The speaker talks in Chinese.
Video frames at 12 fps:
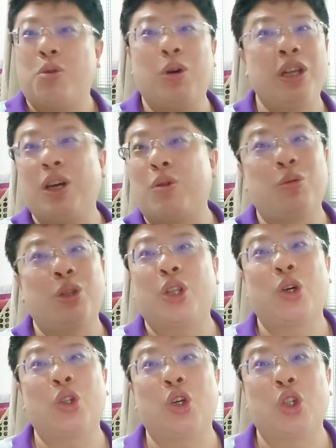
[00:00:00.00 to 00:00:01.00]
文的武
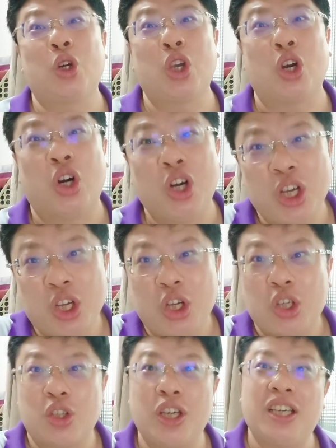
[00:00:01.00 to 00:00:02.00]
的通通都有，
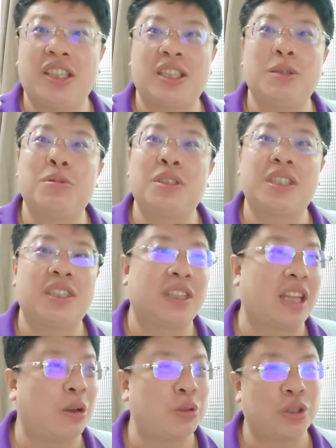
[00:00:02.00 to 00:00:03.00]
所以是不是
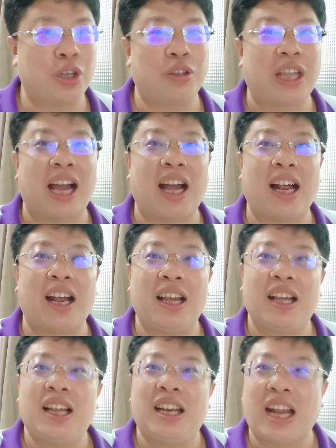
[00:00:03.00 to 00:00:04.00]
到最后他
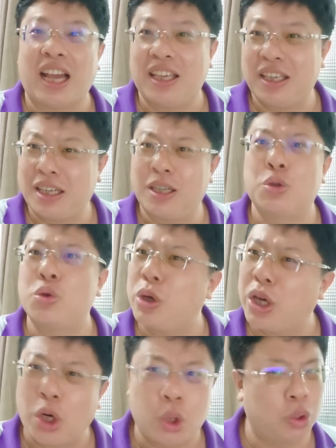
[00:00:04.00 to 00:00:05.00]
来一个
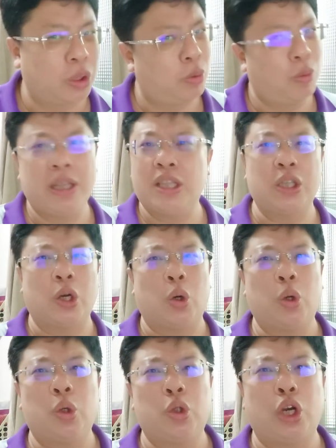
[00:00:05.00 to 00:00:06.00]
最后的温
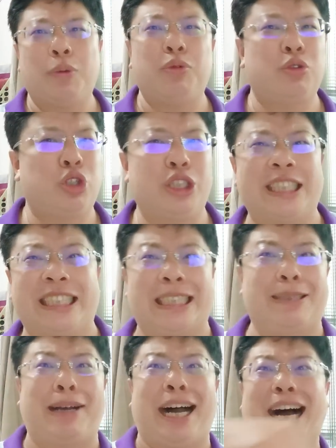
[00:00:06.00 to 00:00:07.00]
柔，全部去
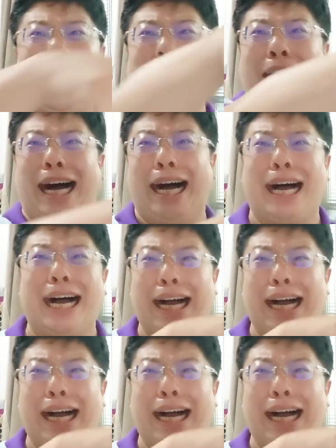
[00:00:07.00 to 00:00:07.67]
死吧？